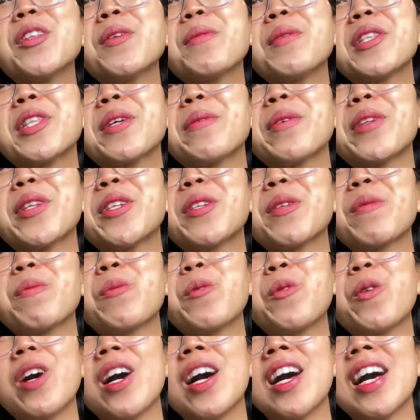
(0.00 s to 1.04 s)
teman-teman
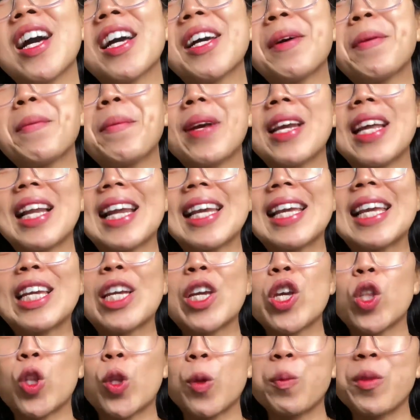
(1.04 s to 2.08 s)
semua, kembali lagi
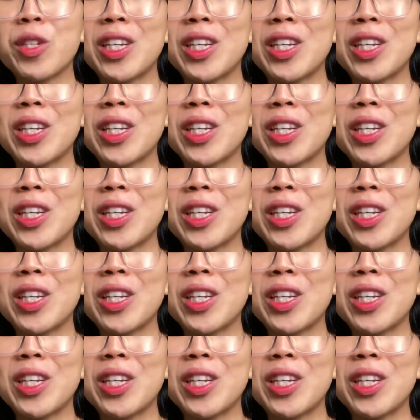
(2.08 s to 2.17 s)
di YouTube